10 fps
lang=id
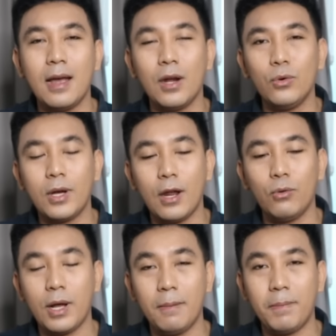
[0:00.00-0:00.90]
ada
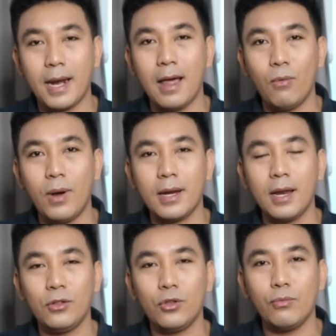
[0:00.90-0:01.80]
luka-luka
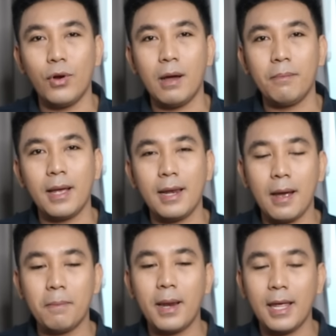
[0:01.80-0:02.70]
perlawanan di tubuh Amel
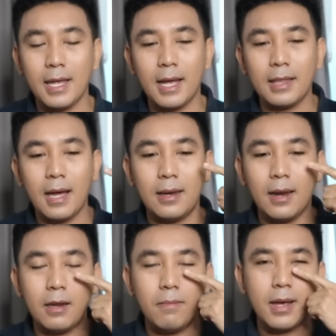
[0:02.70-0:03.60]
yang paling nyata
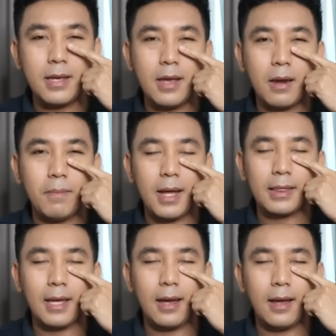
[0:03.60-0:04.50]
adalah di bagian
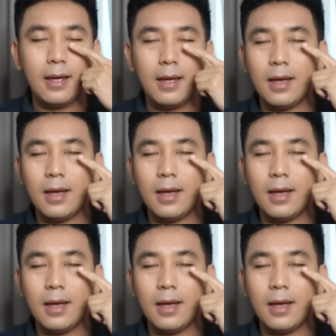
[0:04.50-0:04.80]
mata